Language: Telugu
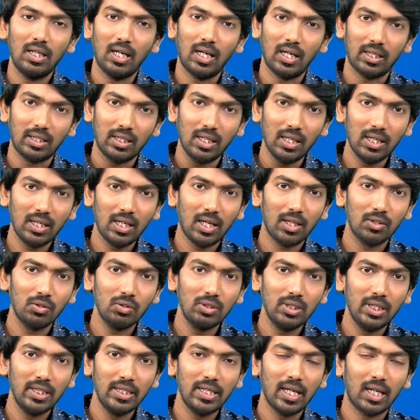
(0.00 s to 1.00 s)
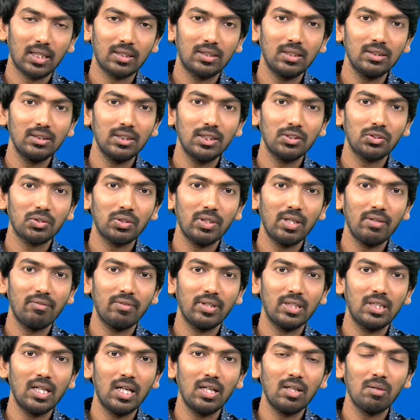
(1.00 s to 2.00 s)
అట్లా కాదు దీన్ని అర్థం చేసుకునే
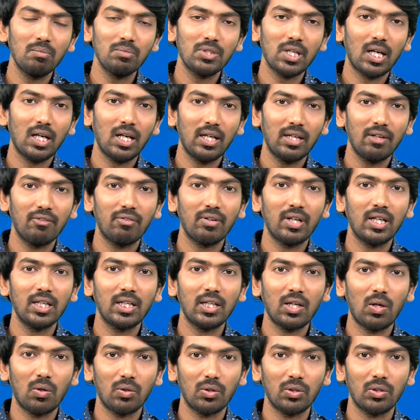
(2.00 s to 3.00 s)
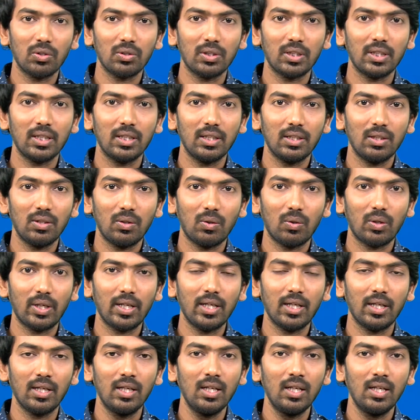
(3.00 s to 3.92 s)
విధానం చాలా డిఫరెంట్గా ఉంటుంది ఓకే